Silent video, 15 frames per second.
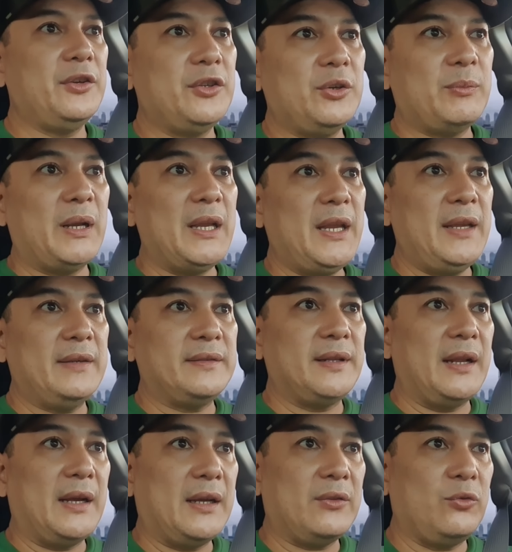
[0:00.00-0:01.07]
na malinis
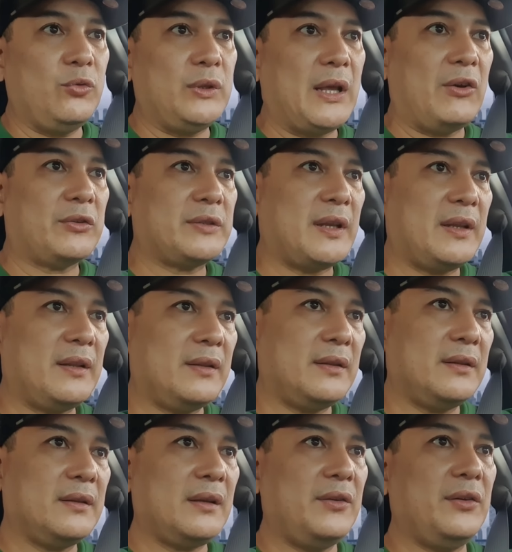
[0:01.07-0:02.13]
na 2,000
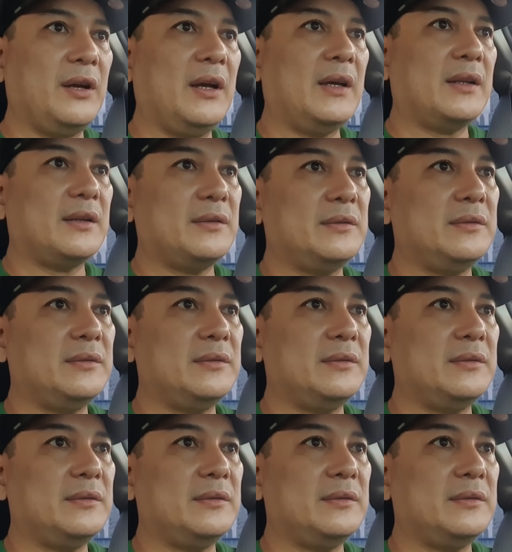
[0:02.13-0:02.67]
ngayong araw.